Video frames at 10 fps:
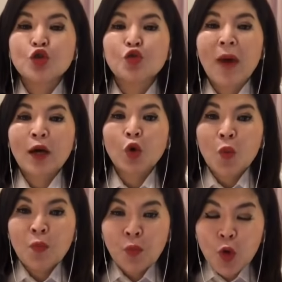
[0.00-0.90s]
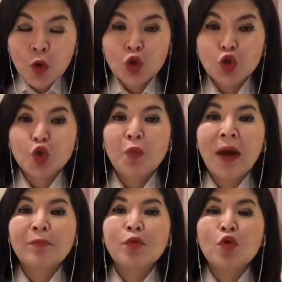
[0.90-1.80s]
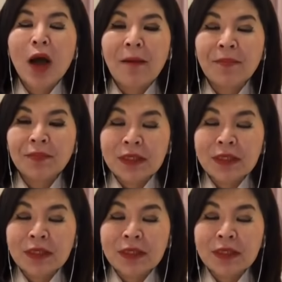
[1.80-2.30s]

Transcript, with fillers: cuman rumput, cuman bunga